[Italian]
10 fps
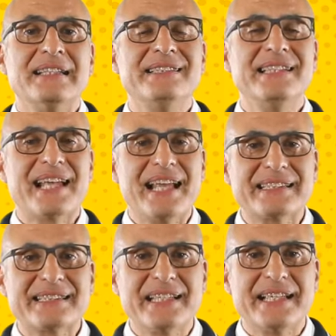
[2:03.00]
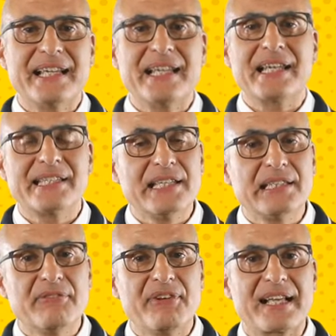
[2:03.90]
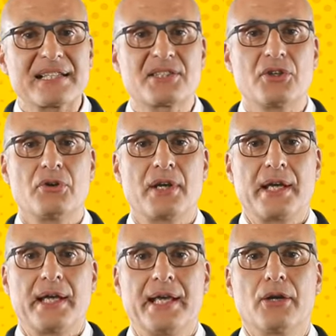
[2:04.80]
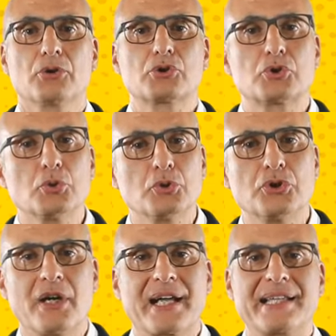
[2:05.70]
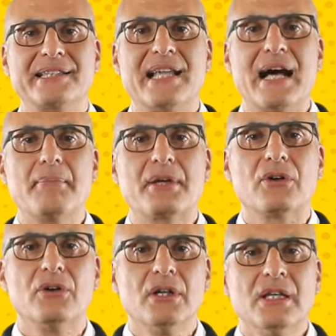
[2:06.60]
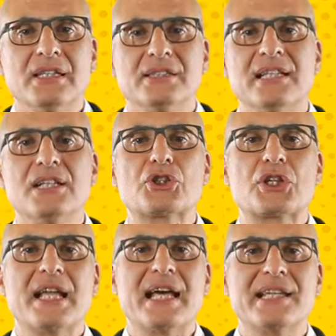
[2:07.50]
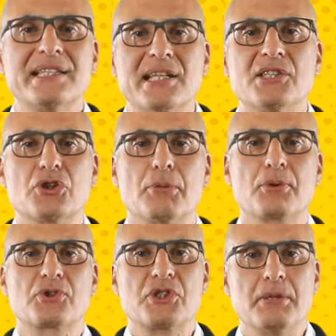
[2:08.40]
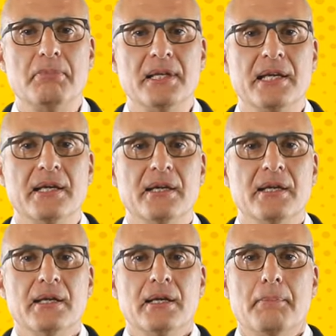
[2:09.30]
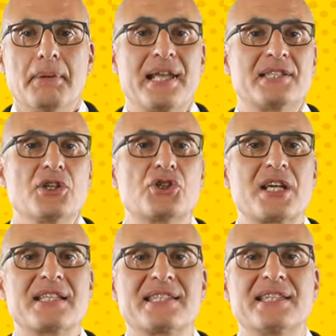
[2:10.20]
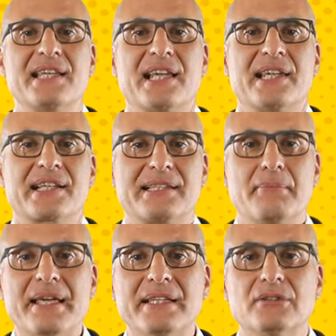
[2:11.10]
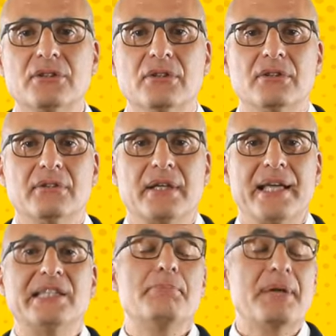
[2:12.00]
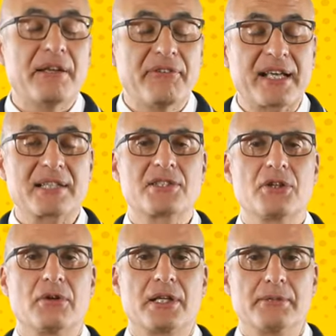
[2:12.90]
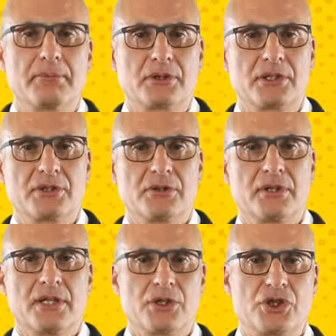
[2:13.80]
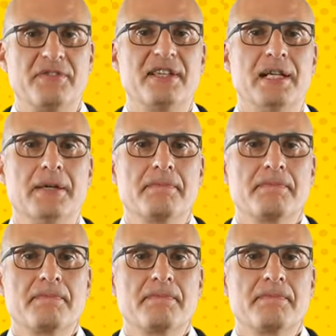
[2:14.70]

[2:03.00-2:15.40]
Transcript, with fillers: dirette all'identificazione e allo studio anche dinamico degli scenari di rischio possibile per le esigenze di allertamento e di pianificazione di protezione civile.